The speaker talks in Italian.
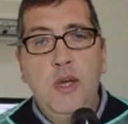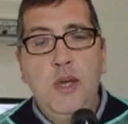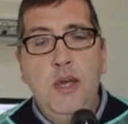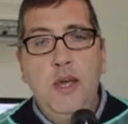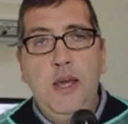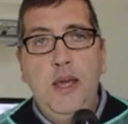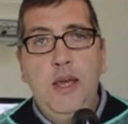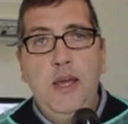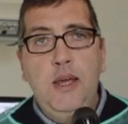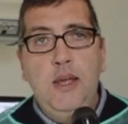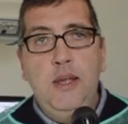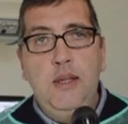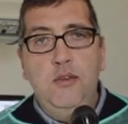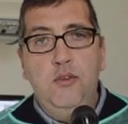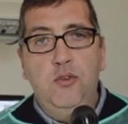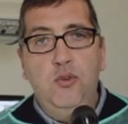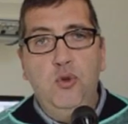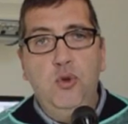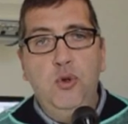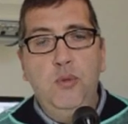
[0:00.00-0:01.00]
e
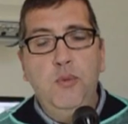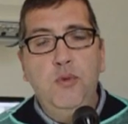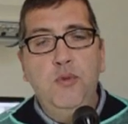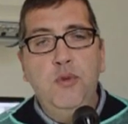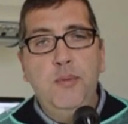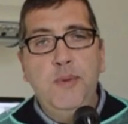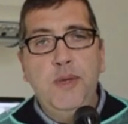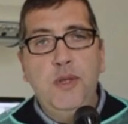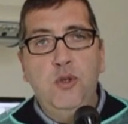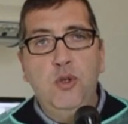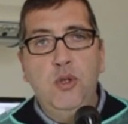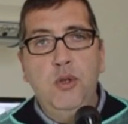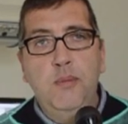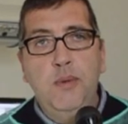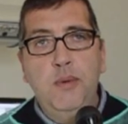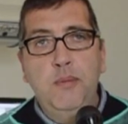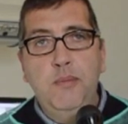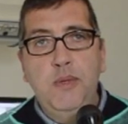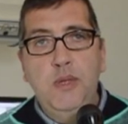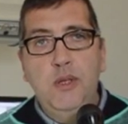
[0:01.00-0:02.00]
solo il movimento del
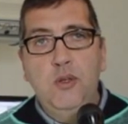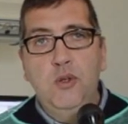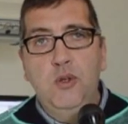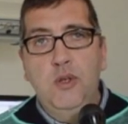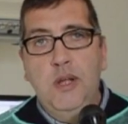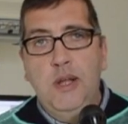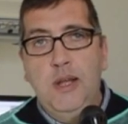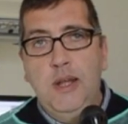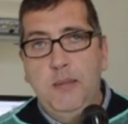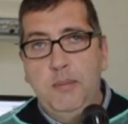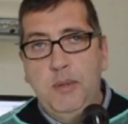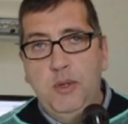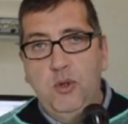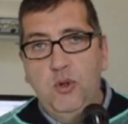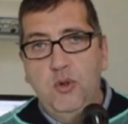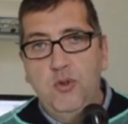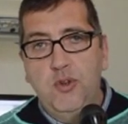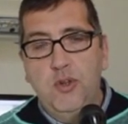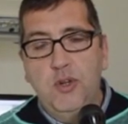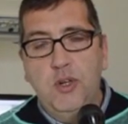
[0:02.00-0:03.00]
bambino dalla
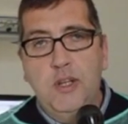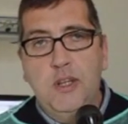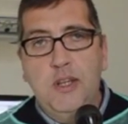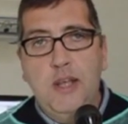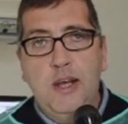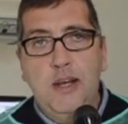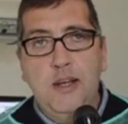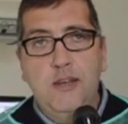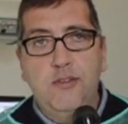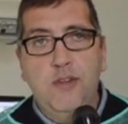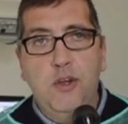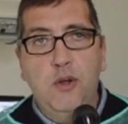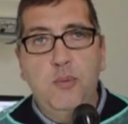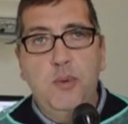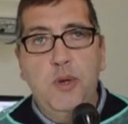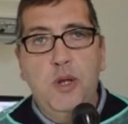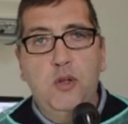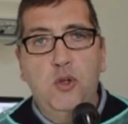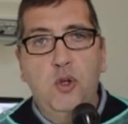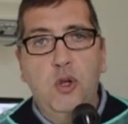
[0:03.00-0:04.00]
patologia neonatale alla sala
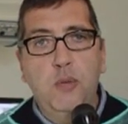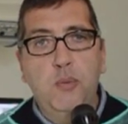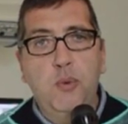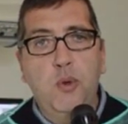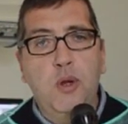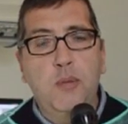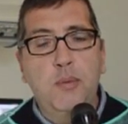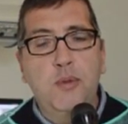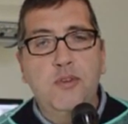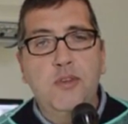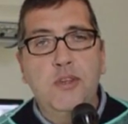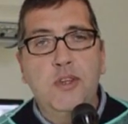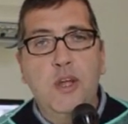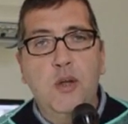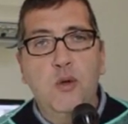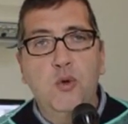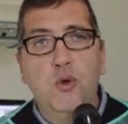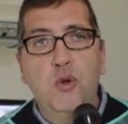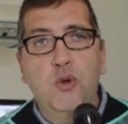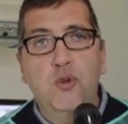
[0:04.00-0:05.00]
operatoria può
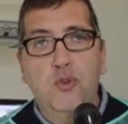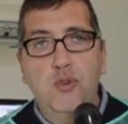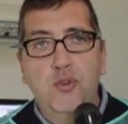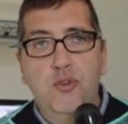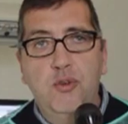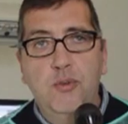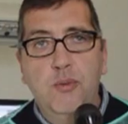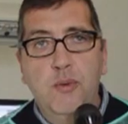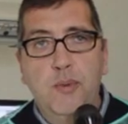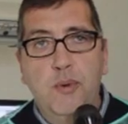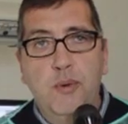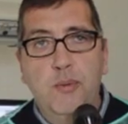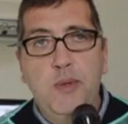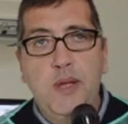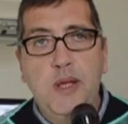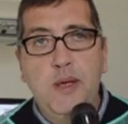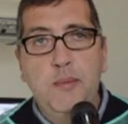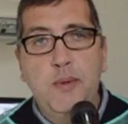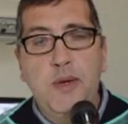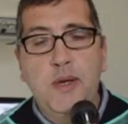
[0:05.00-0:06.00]
rappresentare un grossissimo
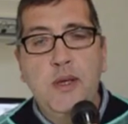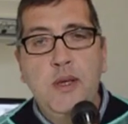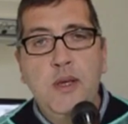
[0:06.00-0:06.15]
problema.